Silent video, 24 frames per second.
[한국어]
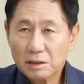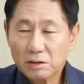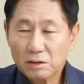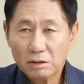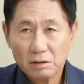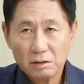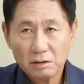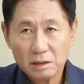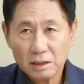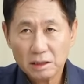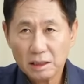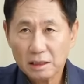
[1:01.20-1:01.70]

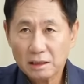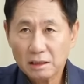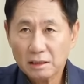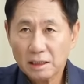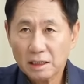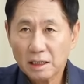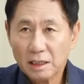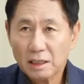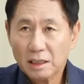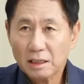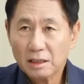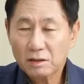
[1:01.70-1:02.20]

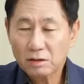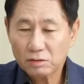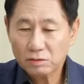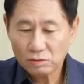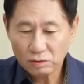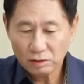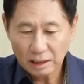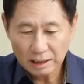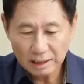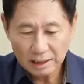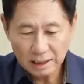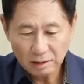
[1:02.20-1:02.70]
떨어지겠느냐,
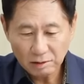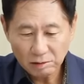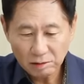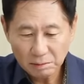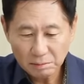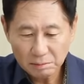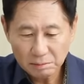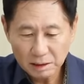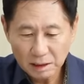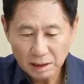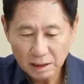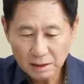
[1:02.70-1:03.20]
그것도 아니라고
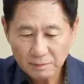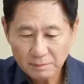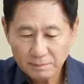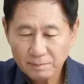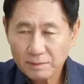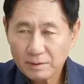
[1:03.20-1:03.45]
합니다.